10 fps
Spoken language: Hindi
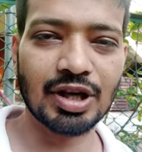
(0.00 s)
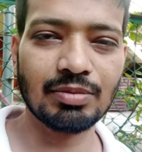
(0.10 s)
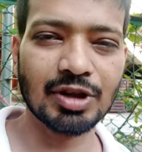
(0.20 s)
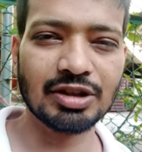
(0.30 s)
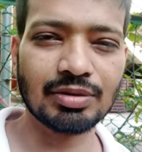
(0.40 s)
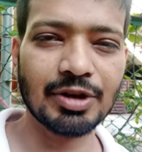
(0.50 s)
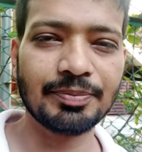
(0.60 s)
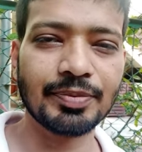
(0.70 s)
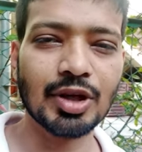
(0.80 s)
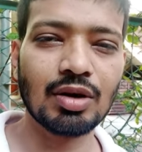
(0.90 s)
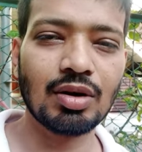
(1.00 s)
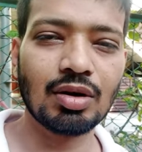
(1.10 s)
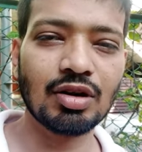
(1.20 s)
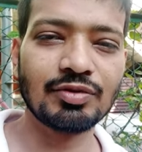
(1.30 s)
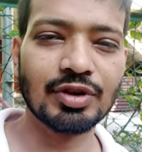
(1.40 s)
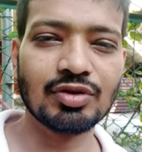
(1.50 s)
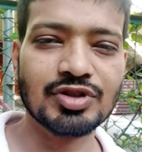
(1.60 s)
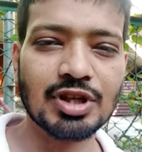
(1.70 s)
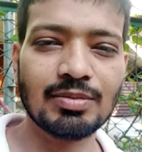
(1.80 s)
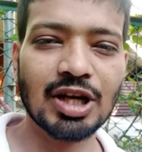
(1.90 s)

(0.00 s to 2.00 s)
के मंथ में और फिर उसके